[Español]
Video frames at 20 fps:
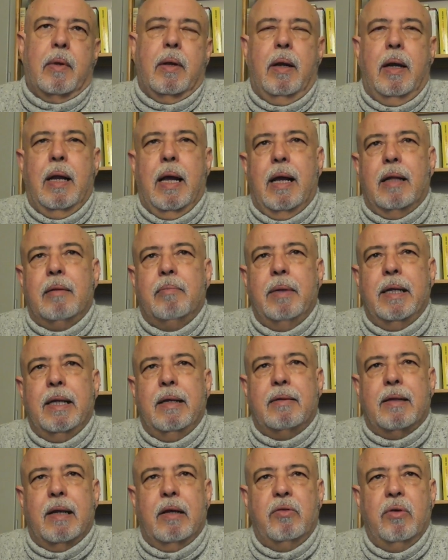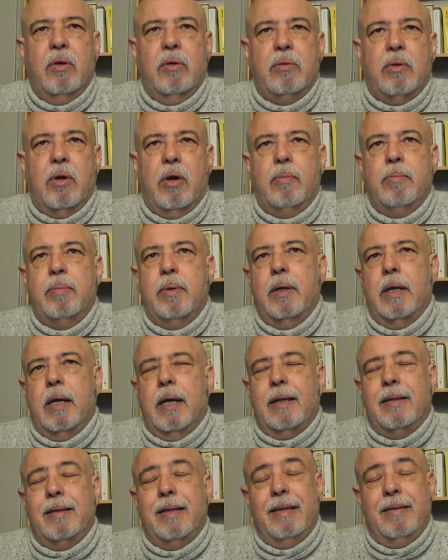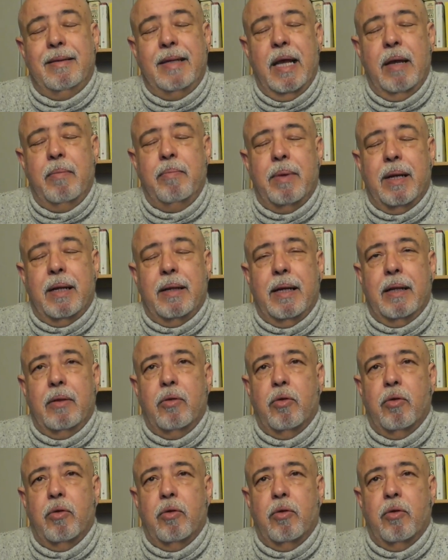La administración Trump en diciembre de